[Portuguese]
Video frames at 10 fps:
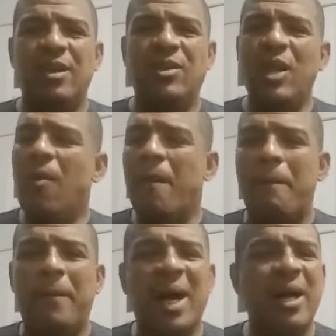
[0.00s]
tenham
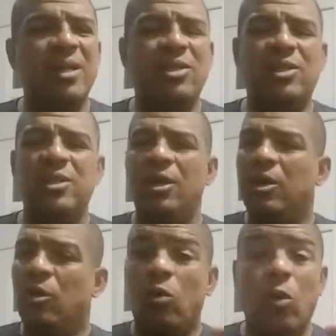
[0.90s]
paz
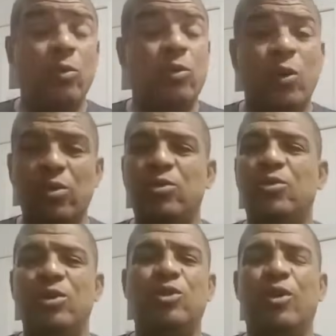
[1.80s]
com
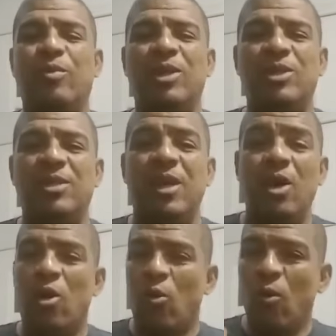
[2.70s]
todos os homens.
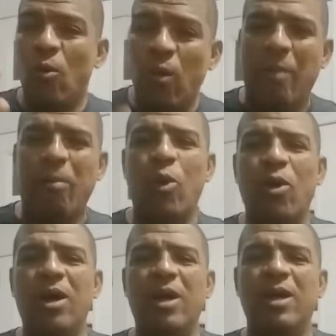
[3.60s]
O
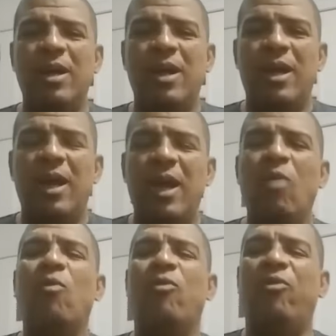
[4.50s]
amor é
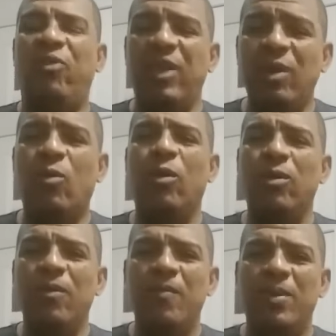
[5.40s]
o
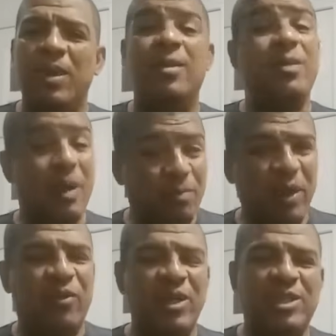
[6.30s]
vínculo da
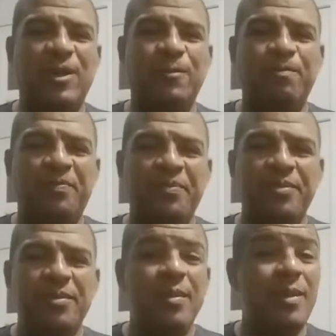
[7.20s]
perfeição.
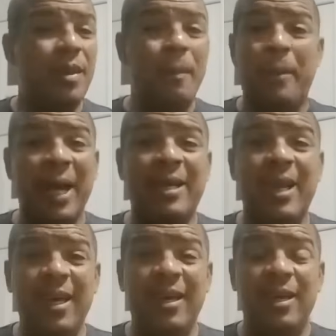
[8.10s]
Para
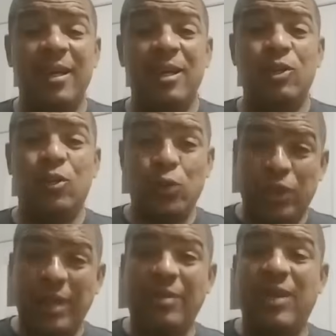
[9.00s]
que
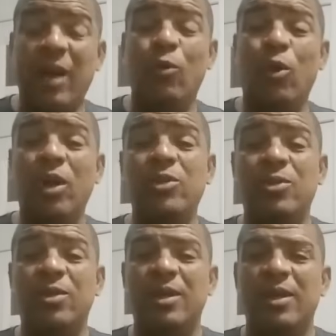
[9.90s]
sustentar o
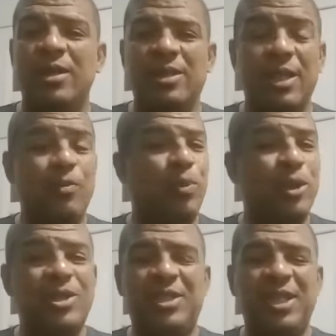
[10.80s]
ódio se ele
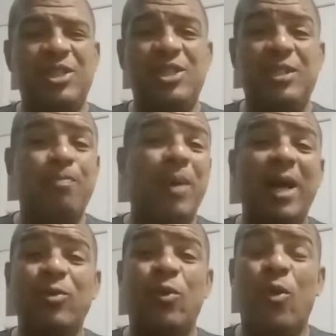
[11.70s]
pode ser
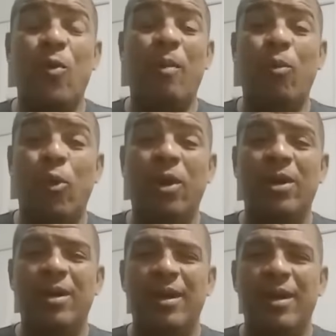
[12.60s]
dissipado com o amor?